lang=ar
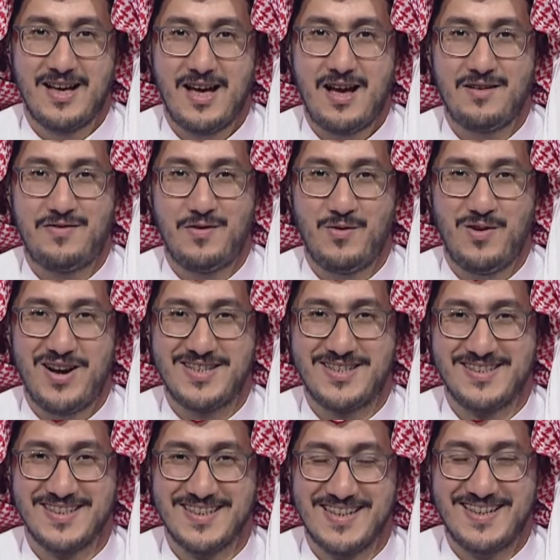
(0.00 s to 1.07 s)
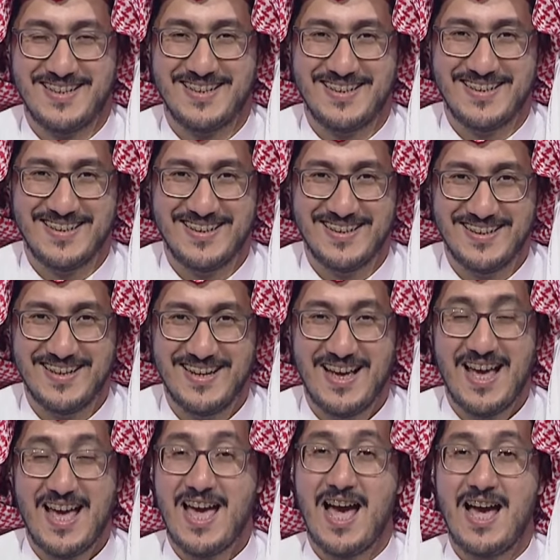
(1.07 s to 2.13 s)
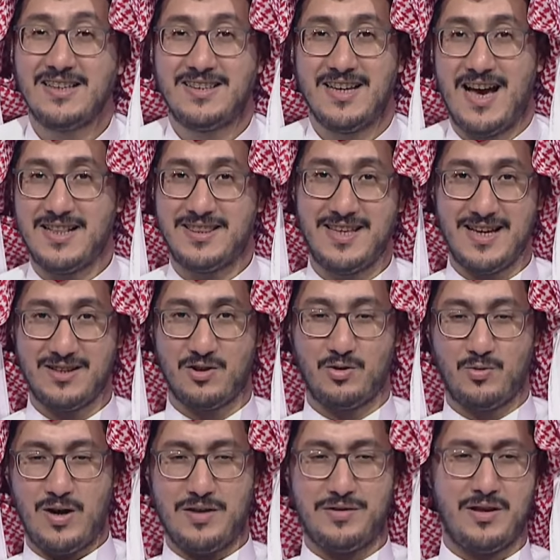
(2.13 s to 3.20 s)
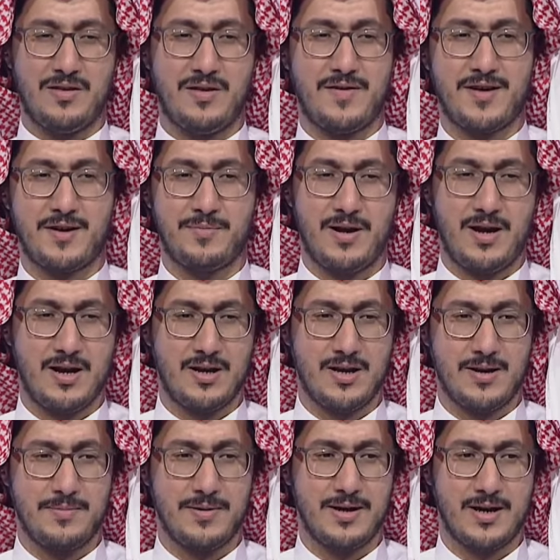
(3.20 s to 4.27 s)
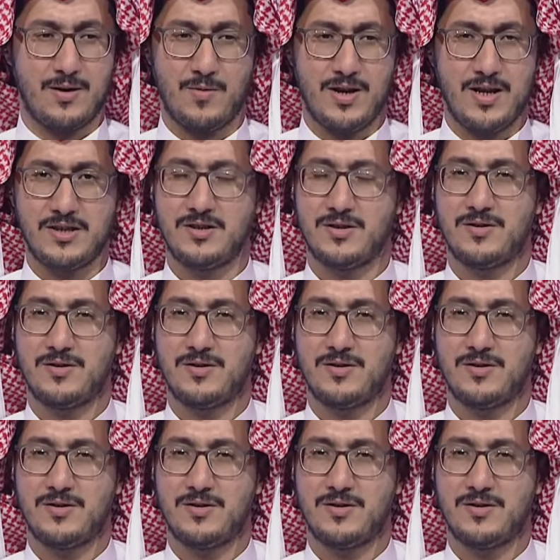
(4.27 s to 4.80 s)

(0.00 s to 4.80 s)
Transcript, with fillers: ها فواز سم سم انت عديت قلت واحد اثنين ثلاثة أربعة حقره بقره ولا ايش؟